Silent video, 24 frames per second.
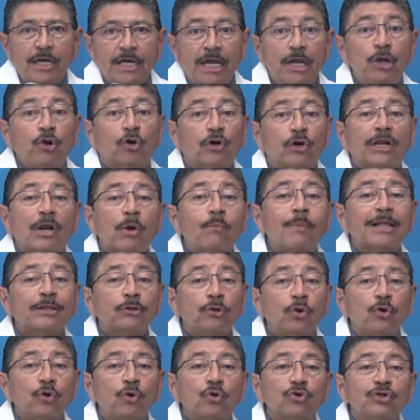Y los
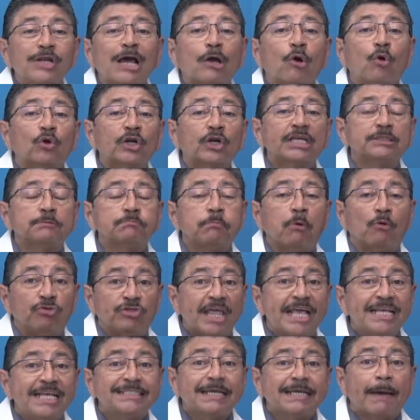reumatólogos, la
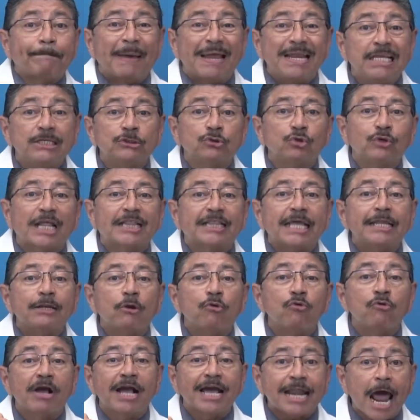correspondencia península tiene
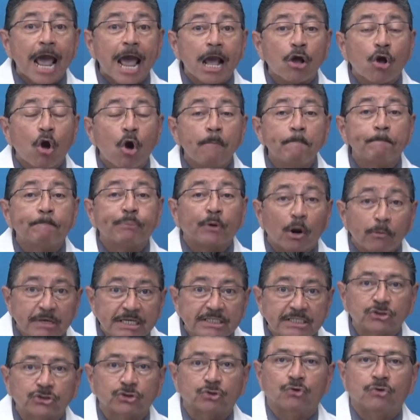un gran
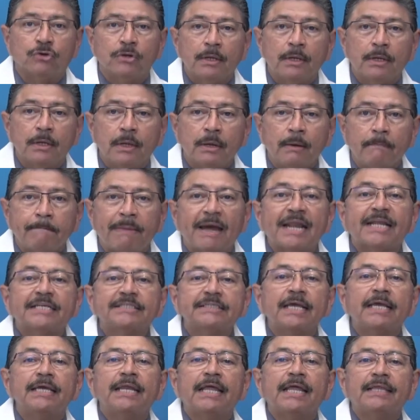compromiso para
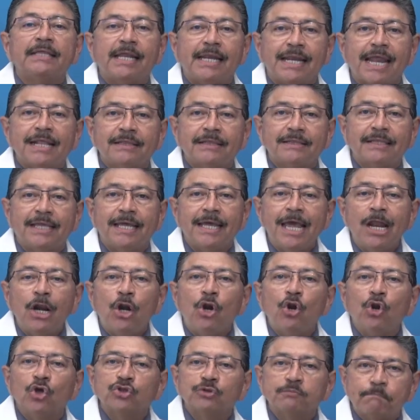seguir adelante
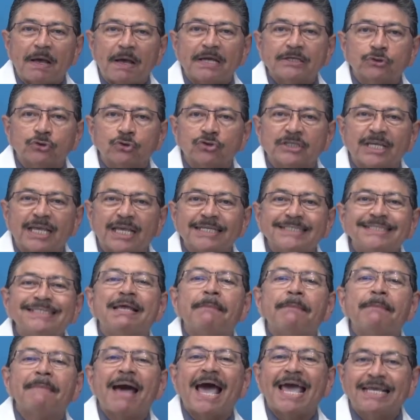los pasos que
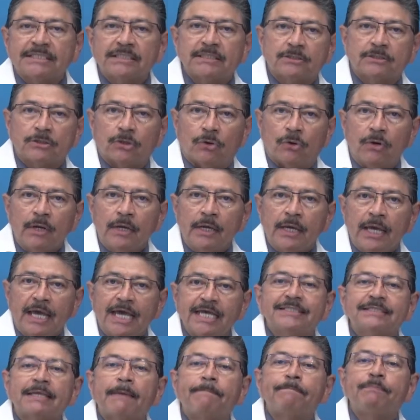este maestro,
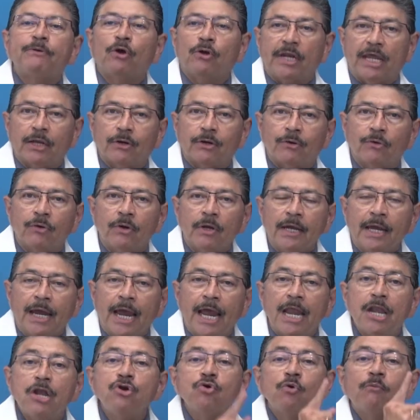este pionero,
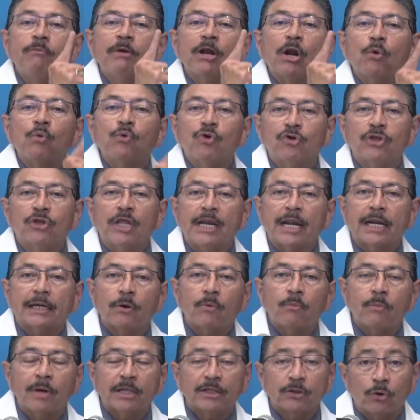el número uno de la
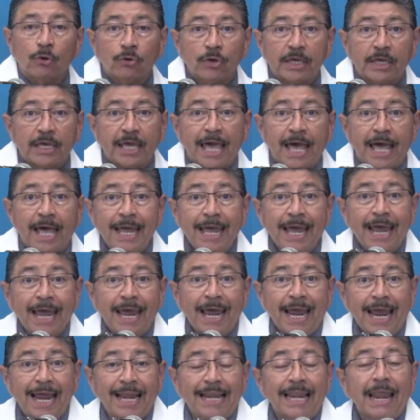reumatología
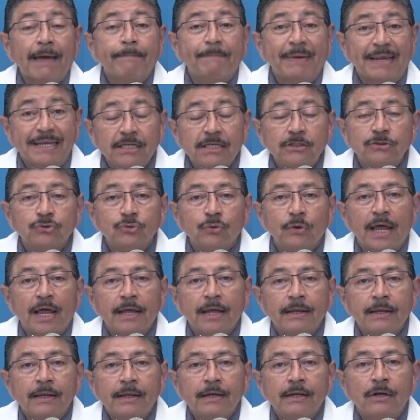en la península,
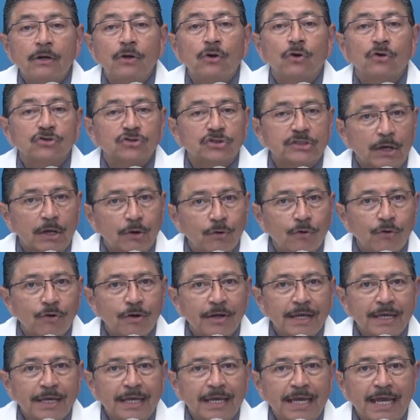nos
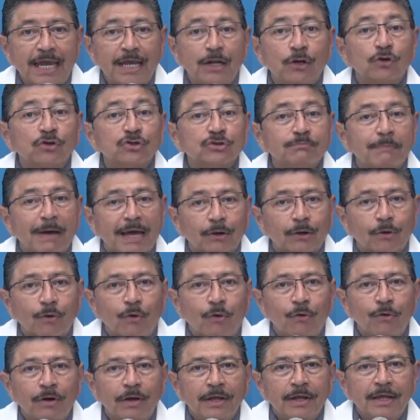dejó y nos
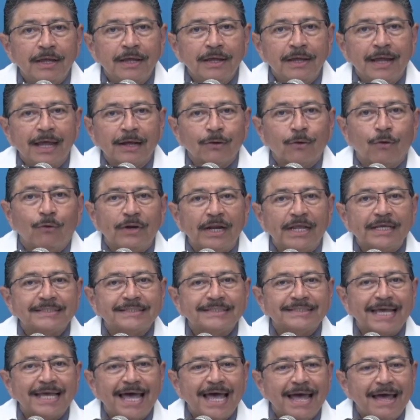marcó con
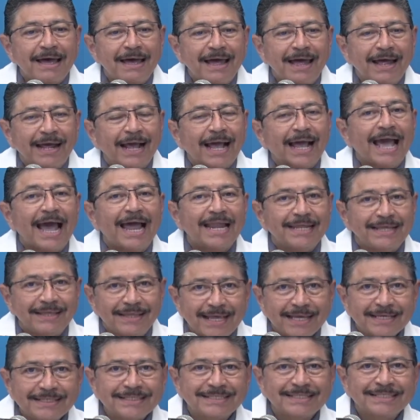esa
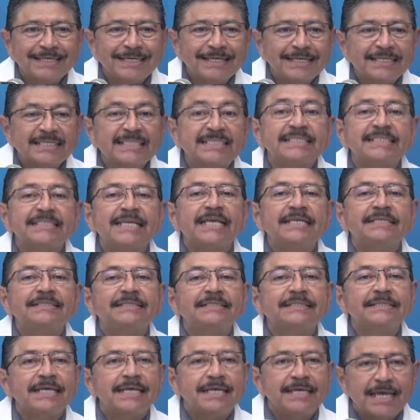calidez
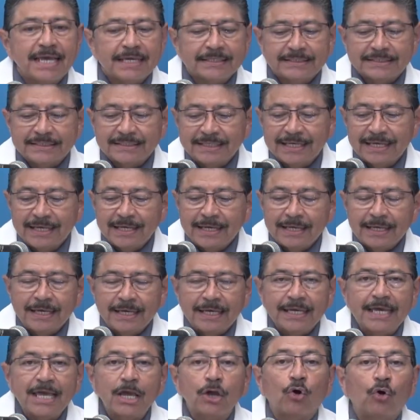sencillez
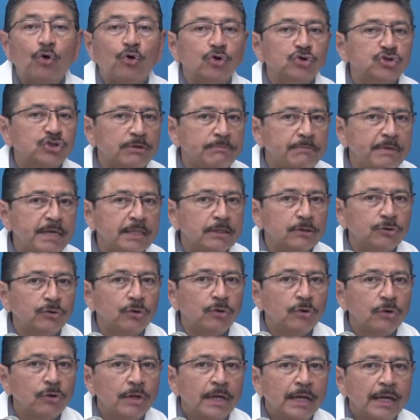y
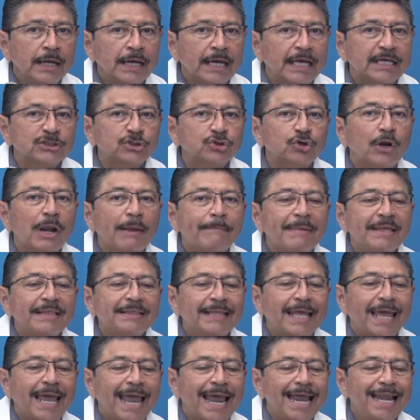conocimiento que
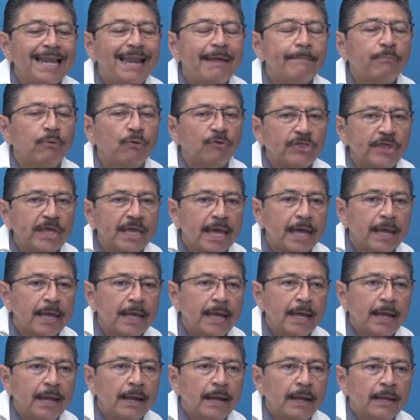solamente él le
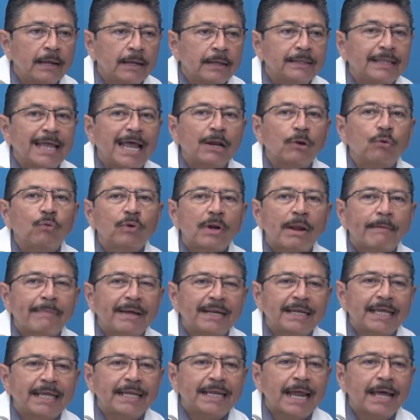podía de alguna
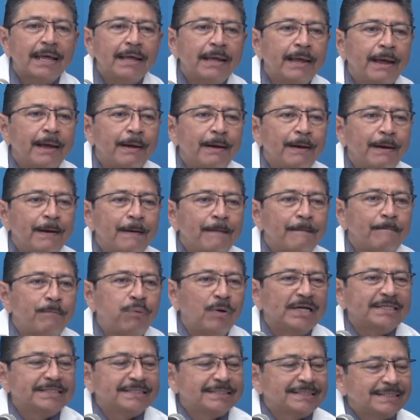manera
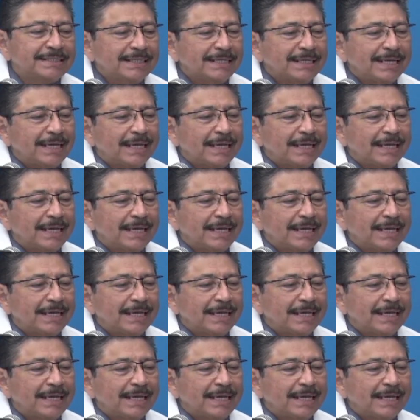pues